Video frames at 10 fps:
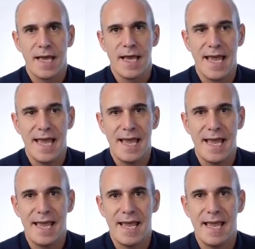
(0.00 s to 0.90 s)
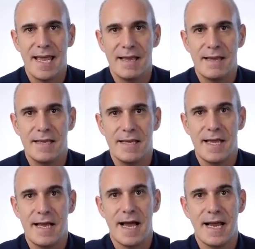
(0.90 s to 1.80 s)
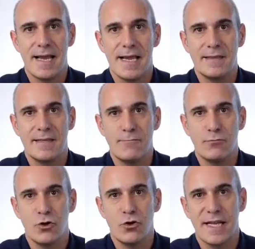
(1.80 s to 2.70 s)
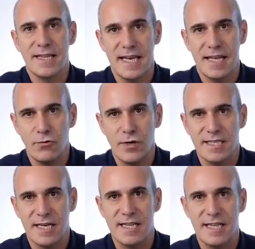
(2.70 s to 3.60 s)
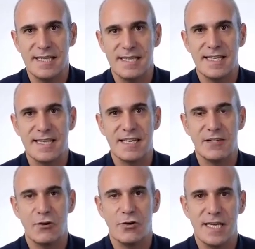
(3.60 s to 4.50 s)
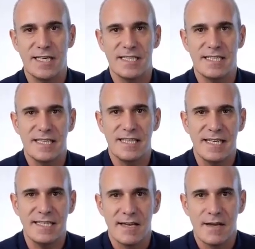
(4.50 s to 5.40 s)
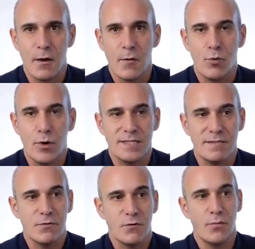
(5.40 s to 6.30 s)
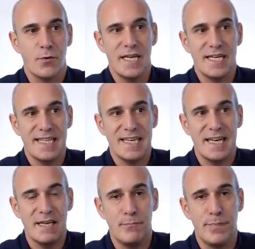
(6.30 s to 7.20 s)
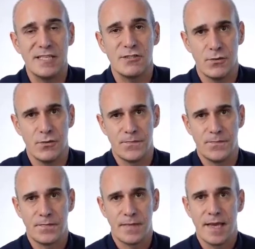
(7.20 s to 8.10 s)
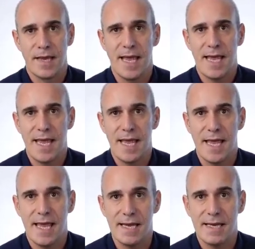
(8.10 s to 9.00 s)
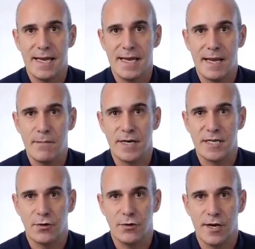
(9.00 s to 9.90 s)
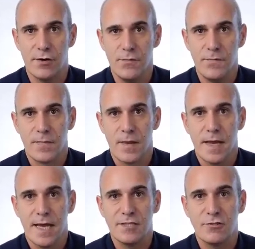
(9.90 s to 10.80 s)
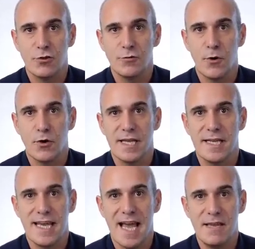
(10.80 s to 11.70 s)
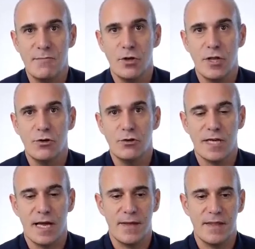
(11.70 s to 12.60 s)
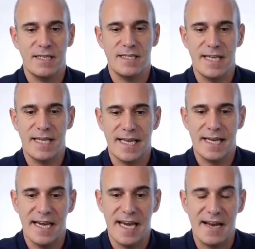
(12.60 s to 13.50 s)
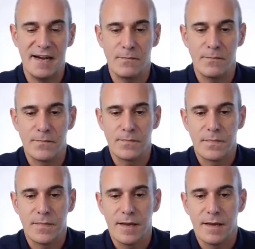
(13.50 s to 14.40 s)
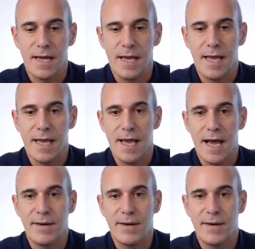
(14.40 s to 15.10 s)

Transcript: eh, y eh, eh, digamos concatenando una serie de, tecnologías distintas, pues lo podrías tener impreso en, la impresora, ¿no? Esto es porque ya hay modelos capaces de generar, eh, a